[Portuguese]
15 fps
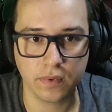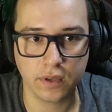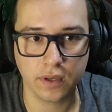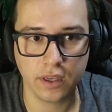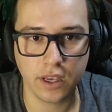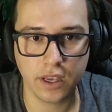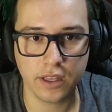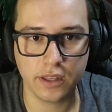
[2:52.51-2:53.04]

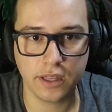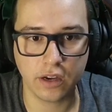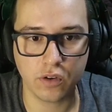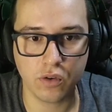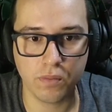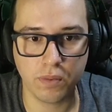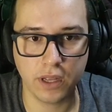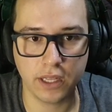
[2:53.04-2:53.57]
E aí tá
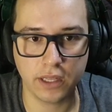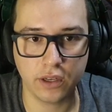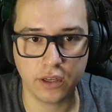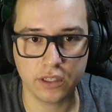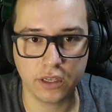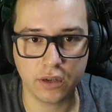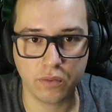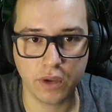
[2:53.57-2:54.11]
completa a
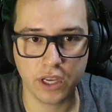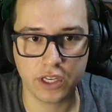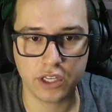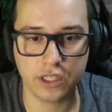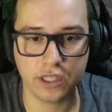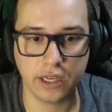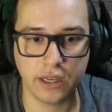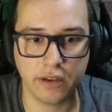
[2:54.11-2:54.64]
nossa quest
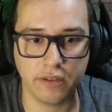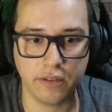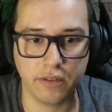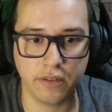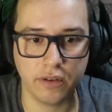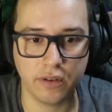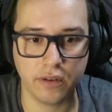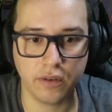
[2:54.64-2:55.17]
da...
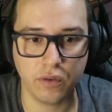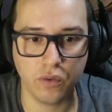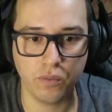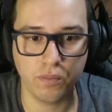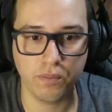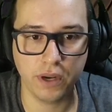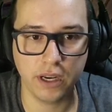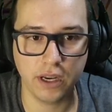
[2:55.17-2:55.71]
O
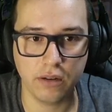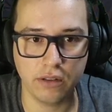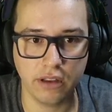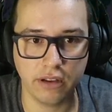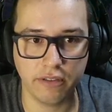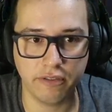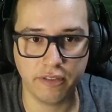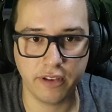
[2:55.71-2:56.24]
Brilho da
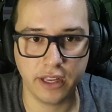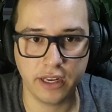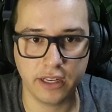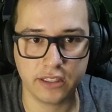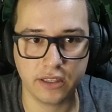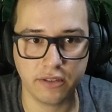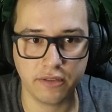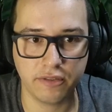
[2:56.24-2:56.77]
Fênix,
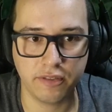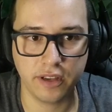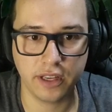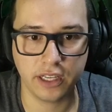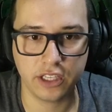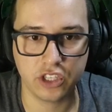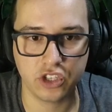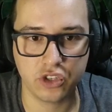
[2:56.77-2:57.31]
The
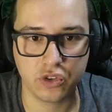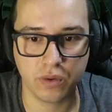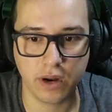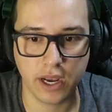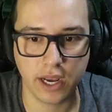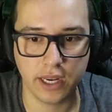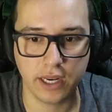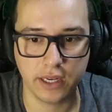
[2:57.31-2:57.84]
Fênix
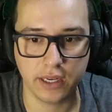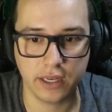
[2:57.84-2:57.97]
Shrine.